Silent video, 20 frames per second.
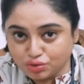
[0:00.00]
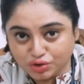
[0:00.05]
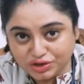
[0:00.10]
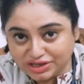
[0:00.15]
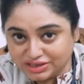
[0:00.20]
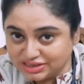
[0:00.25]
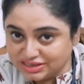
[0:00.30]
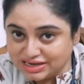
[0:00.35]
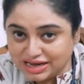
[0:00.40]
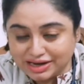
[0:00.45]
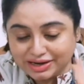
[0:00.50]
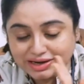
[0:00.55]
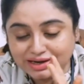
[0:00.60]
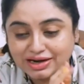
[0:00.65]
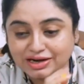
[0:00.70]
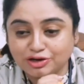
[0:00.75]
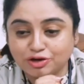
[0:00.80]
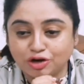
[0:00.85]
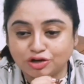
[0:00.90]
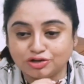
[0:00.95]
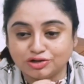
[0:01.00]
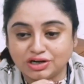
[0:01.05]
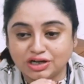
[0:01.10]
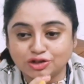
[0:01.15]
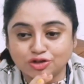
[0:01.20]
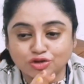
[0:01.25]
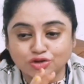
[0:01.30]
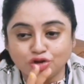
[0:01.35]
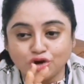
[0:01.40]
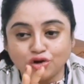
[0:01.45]
অনেকদিন আগেকার ঘটনা
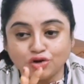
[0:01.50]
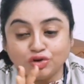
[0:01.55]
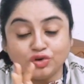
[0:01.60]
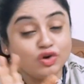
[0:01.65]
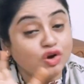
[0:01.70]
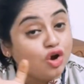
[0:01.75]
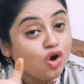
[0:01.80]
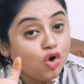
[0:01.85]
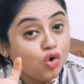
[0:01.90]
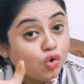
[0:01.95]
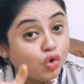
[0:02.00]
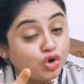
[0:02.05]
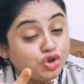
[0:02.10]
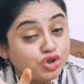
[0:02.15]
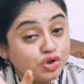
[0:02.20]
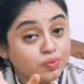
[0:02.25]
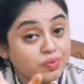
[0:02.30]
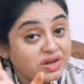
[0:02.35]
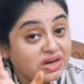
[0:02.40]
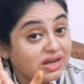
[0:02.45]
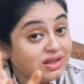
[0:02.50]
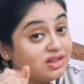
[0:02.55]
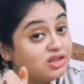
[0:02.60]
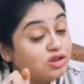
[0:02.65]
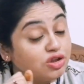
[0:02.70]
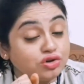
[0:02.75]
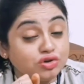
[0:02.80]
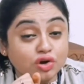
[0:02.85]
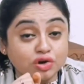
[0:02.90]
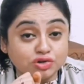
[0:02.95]
তো তখন ওইসব এরিয়াতে
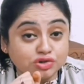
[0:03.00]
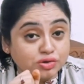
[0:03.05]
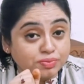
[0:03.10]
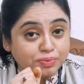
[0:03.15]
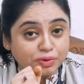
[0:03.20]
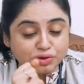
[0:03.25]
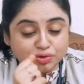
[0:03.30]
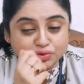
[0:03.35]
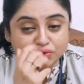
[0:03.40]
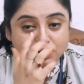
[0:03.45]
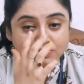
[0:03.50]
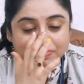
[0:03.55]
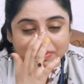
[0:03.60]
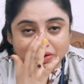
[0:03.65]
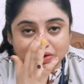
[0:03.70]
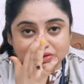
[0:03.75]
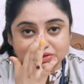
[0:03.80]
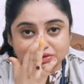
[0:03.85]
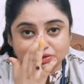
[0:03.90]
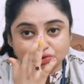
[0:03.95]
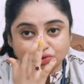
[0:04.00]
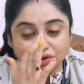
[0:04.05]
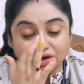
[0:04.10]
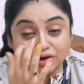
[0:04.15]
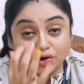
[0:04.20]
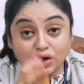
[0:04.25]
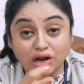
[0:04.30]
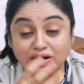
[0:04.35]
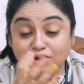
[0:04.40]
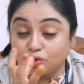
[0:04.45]
তো ডক্টর পট করে পাওয়া যেত না
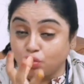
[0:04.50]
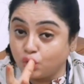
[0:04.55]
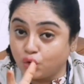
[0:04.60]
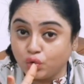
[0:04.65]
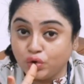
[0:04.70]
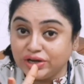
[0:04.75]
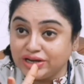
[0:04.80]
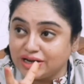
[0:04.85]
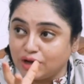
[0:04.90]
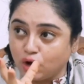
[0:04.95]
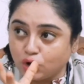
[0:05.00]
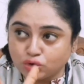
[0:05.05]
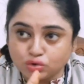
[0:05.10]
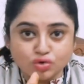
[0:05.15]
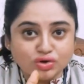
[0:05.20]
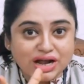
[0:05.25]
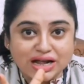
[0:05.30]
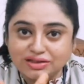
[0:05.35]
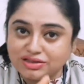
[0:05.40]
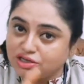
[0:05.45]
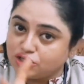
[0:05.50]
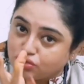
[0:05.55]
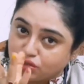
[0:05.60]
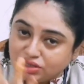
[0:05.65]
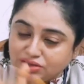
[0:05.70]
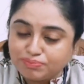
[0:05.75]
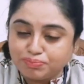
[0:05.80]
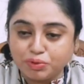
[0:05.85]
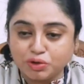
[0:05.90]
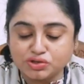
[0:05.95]
আর ওই অত রাত্রে তো
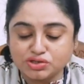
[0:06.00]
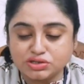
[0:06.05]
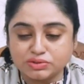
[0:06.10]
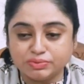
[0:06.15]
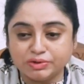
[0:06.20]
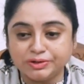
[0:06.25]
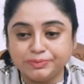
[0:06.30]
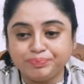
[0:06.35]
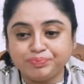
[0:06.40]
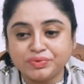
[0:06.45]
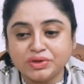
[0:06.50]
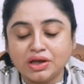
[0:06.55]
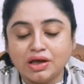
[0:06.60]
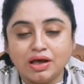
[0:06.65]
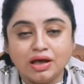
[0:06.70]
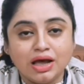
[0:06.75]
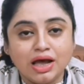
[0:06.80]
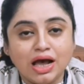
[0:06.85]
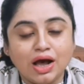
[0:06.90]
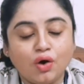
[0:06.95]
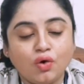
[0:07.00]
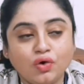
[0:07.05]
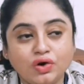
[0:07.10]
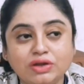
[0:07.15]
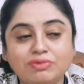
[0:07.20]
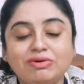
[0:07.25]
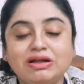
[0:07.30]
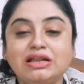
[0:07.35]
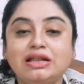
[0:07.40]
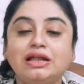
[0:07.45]
ইম্পসিবল
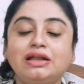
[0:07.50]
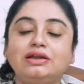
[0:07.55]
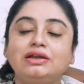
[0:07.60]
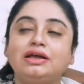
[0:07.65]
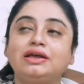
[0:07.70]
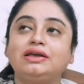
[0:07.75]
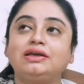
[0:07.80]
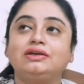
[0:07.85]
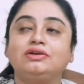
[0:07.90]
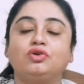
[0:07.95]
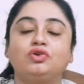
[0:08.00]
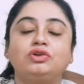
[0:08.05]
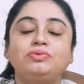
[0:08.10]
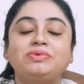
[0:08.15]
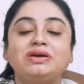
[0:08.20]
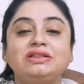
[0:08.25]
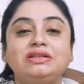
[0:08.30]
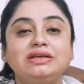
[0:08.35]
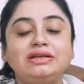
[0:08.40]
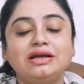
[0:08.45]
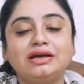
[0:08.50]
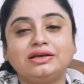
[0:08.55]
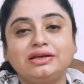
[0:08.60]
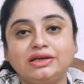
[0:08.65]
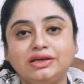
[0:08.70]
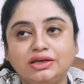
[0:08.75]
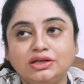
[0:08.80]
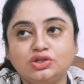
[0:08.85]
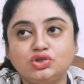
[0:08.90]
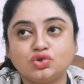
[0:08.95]
অনিমাদার নাকি অনিমাদি
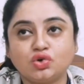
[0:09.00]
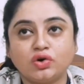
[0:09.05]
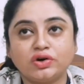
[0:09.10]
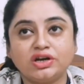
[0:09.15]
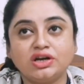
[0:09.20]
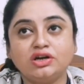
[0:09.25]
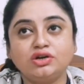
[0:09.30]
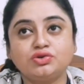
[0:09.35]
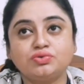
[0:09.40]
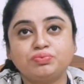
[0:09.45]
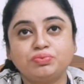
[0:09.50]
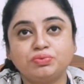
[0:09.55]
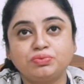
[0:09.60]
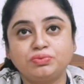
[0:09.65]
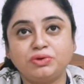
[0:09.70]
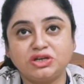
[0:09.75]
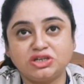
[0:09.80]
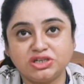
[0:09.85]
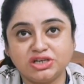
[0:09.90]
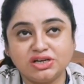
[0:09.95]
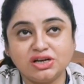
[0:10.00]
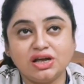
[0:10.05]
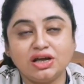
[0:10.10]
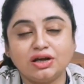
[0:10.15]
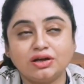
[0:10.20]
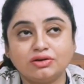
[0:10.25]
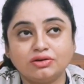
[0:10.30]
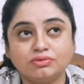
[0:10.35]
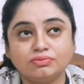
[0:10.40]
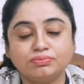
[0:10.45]
নাকি জ্বরের বেশে না
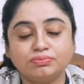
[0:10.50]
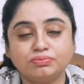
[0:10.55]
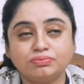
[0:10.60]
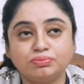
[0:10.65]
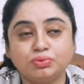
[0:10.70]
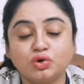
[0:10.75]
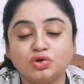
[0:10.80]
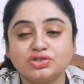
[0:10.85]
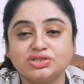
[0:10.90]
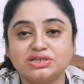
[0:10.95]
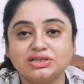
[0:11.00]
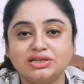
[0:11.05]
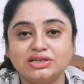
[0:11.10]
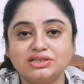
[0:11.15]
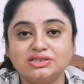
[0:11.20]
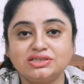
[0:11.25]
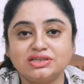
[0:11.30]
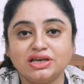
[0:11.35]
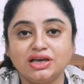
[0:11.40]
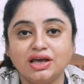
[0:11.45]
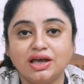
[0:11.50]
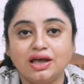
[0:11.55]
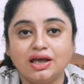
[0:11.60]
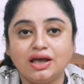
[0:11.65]
বকছিলেন যে